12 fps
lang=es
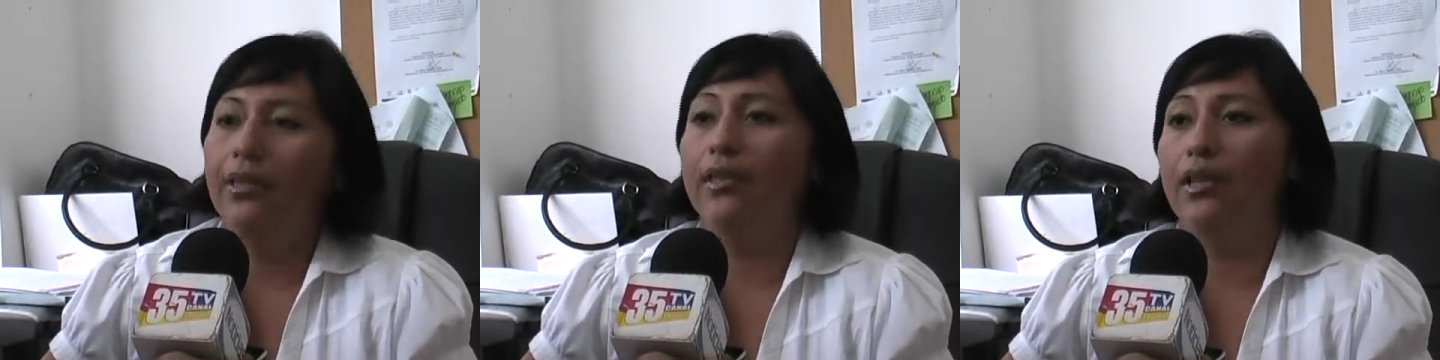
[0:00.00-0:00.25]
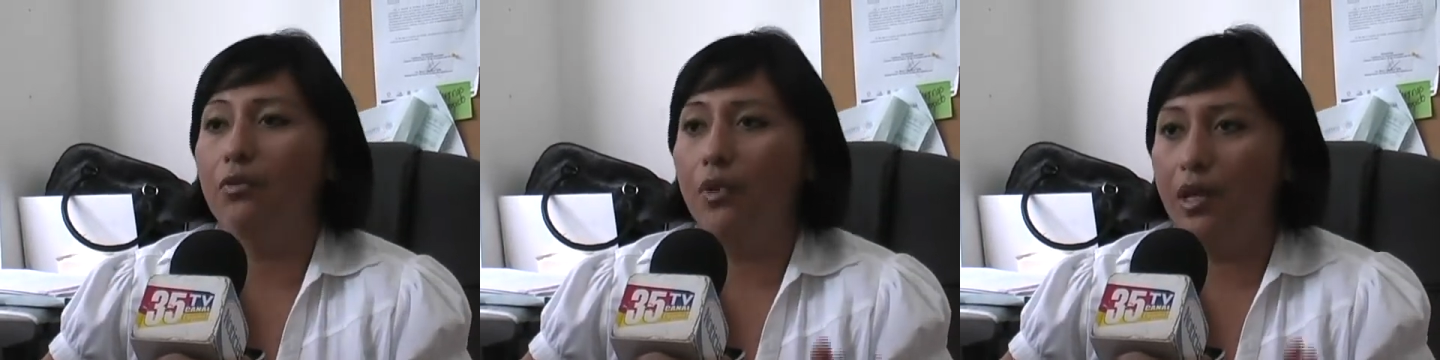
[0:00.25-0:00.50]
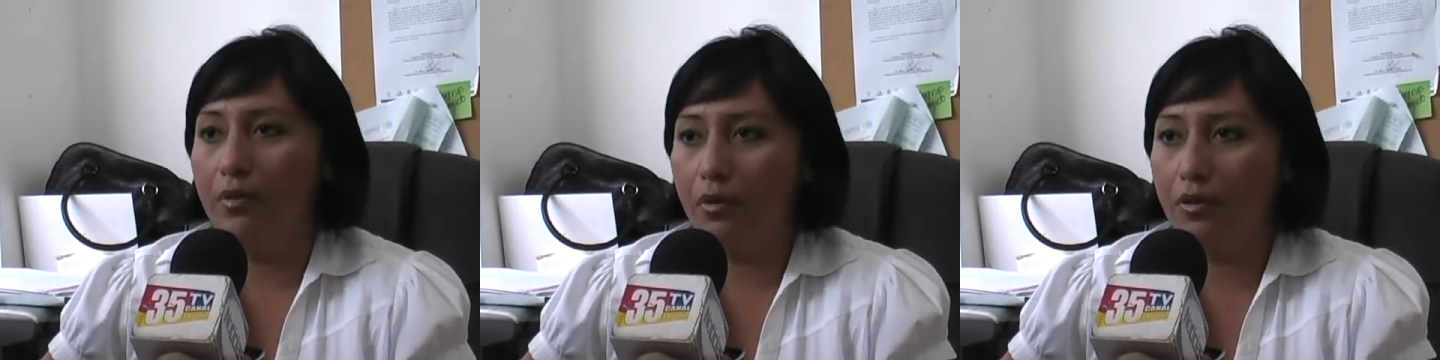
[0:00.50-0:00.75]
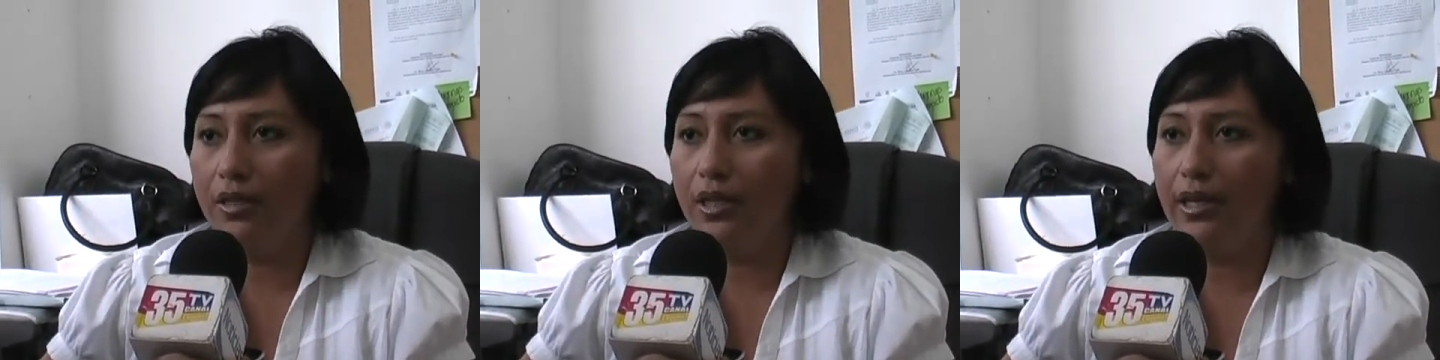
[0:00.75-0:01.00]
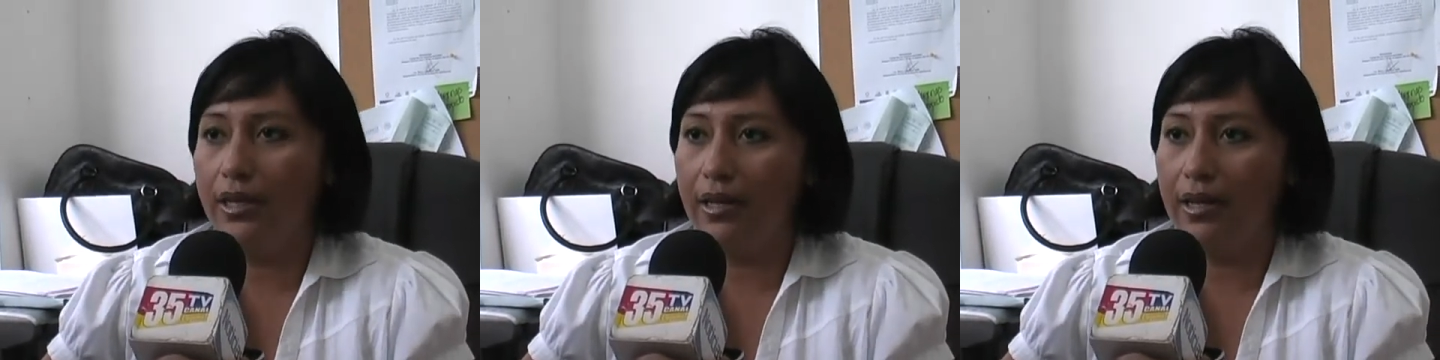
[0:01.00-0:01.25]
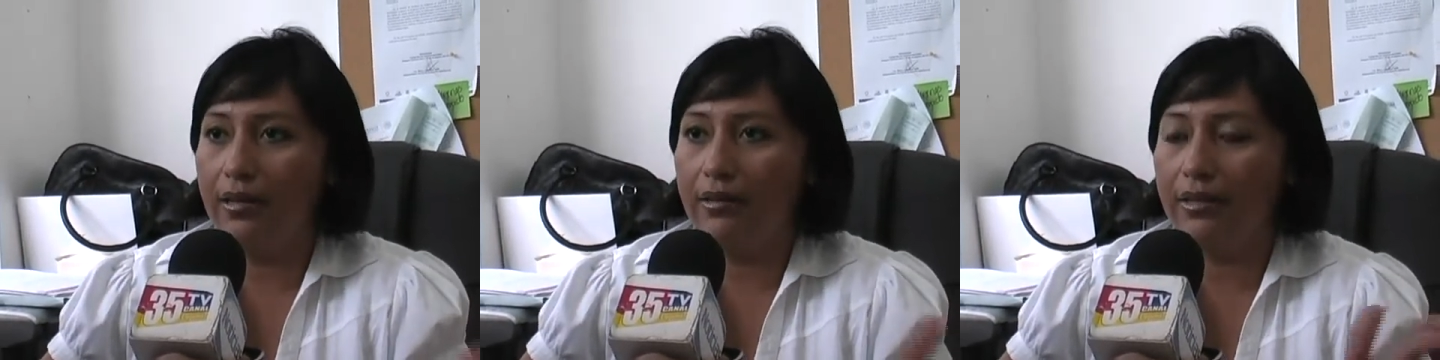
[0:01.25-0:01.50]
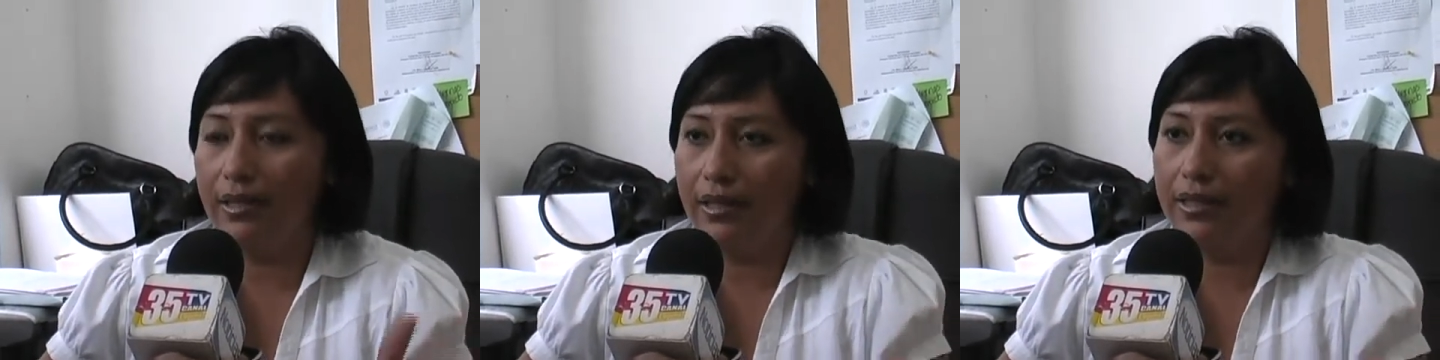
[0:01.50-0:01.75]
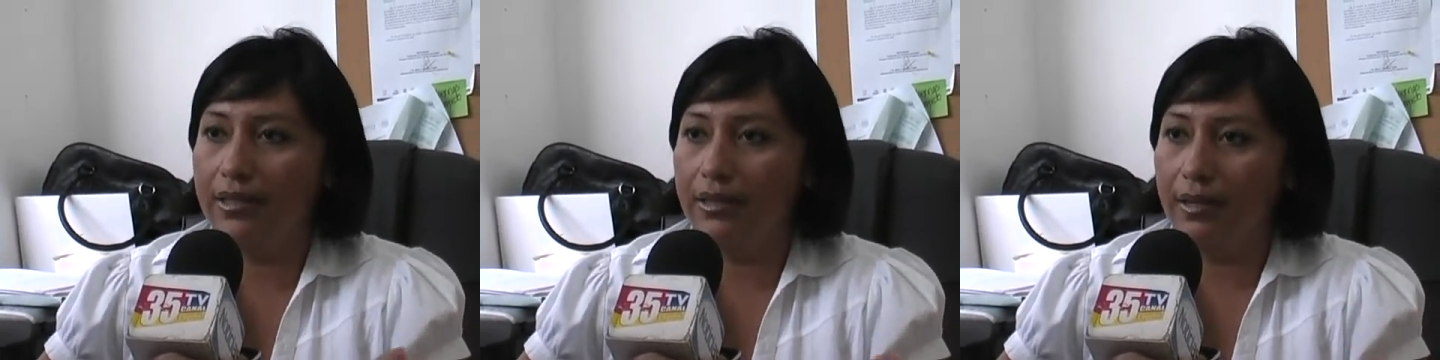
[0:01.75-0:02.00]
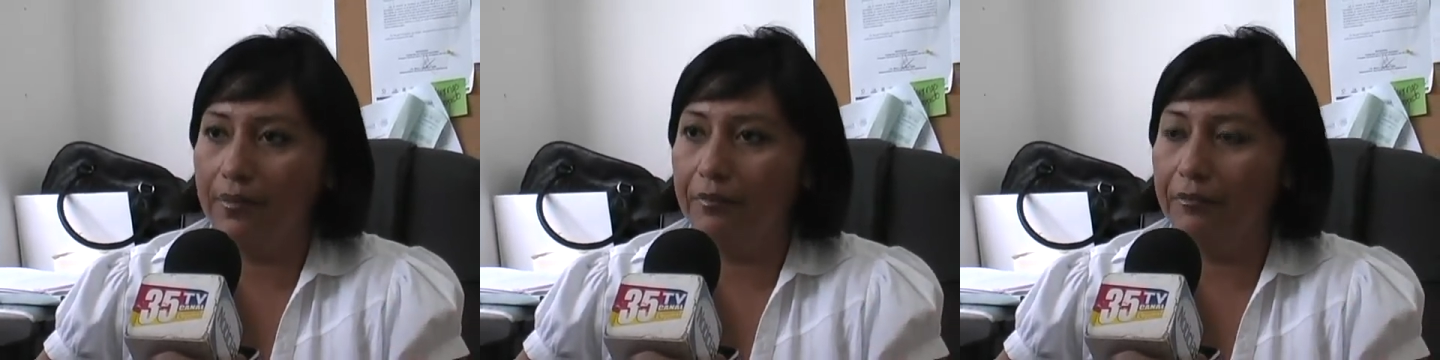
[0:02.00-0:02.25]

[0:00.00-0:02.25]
De nuevo, se le, se le este,